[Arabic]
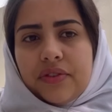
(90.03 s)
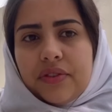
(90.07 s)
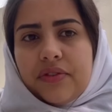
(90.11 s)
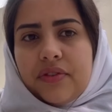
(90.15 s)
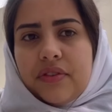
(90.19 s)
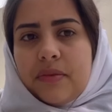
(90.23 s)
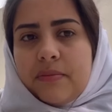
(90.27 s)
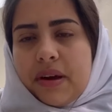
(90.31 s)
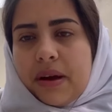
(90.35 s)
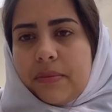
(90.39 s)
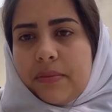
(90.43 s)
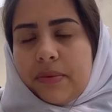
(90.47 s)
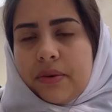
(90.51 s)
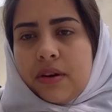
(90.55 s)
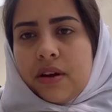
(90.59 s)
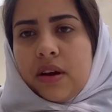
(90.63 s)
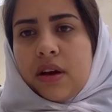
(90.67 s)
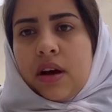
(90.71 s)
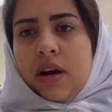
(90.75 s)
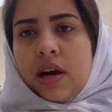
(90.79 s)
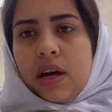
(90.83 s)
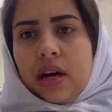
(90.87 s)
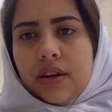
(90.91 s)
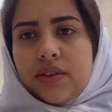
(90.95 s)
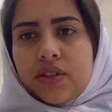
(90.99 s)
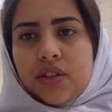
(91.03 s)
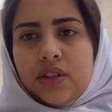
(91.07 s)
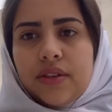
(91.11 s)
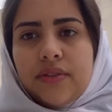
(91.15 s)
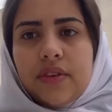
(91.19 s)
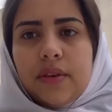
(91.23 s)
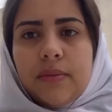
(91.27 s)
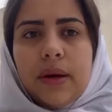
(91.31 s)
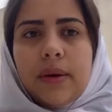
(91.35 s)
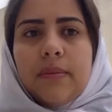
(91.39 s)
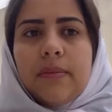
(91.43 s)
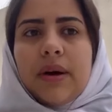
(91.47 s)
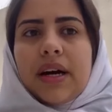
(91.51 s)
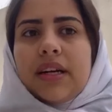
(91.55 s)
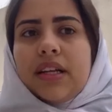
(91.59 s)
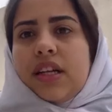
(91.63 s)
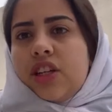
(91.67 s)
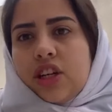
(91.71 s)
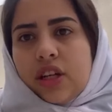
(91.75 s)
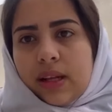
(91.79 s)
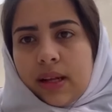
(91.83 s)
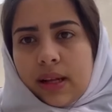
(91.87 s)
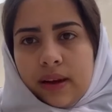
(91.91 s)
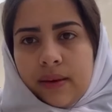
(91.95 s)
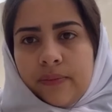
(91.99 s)
في الباب راه جدي في الباب ما
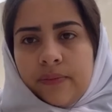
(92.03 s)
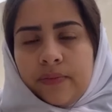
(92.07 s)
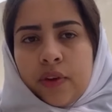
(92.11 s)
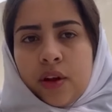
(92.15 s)
قدرش يطلع